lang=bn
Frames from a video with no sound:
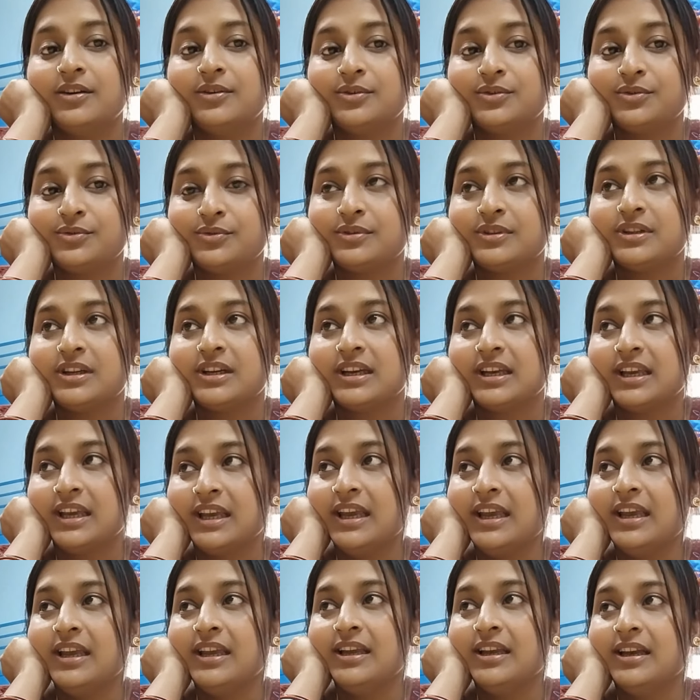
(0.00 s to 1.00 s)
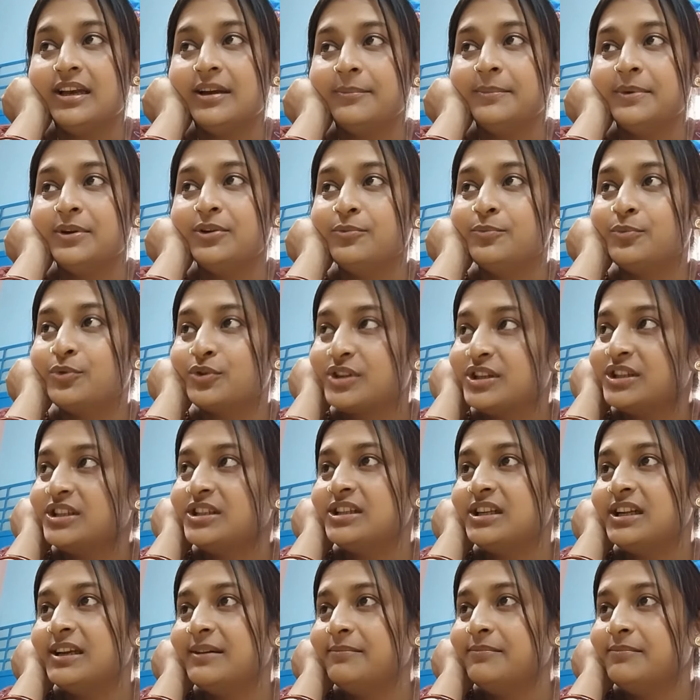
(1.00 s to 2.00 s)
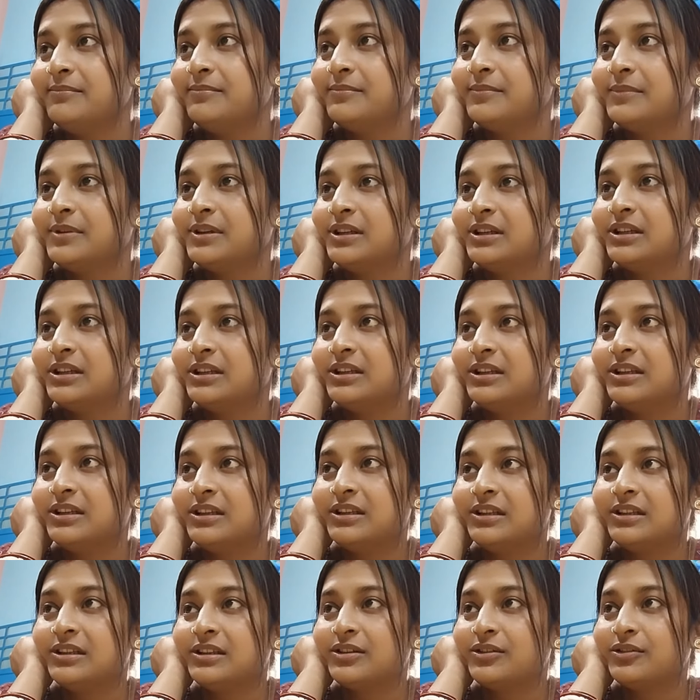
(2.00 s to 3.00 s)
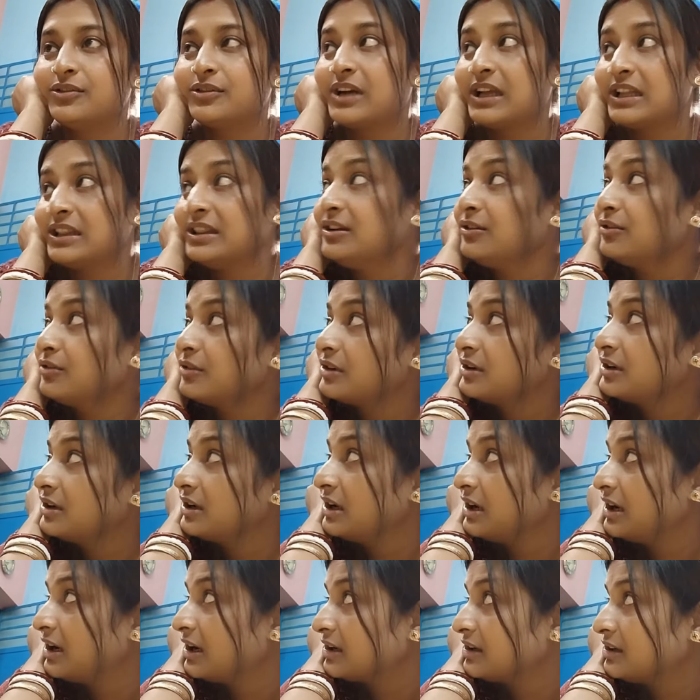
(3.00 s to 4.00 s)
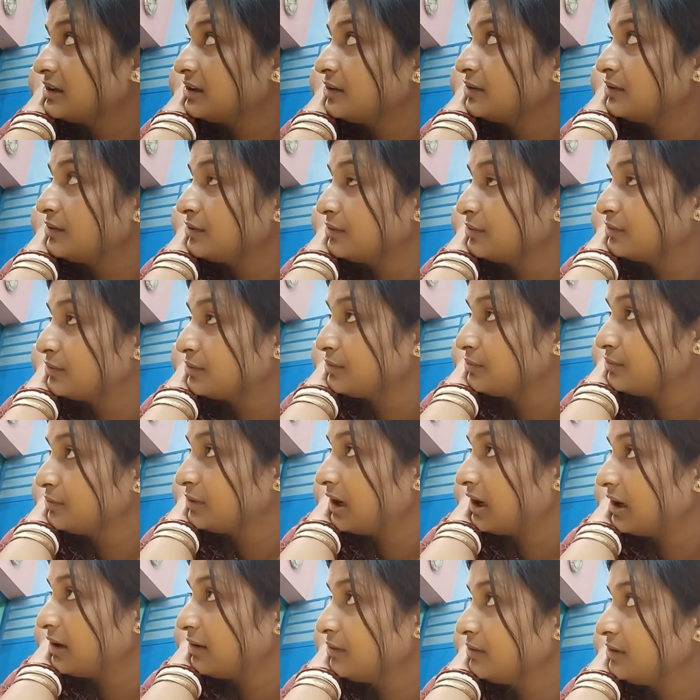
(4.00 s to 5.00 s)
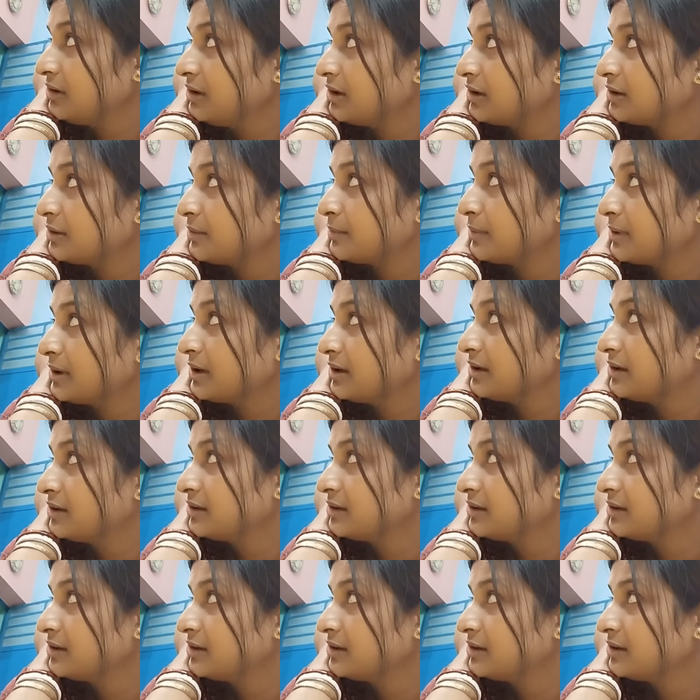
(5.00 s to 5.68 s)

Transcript: ওষুধটা খেয়ে আমি একটু বসেছিলাম তো কার্তিক ওটা একটা ওষুধ আরও নিয়ে আসবো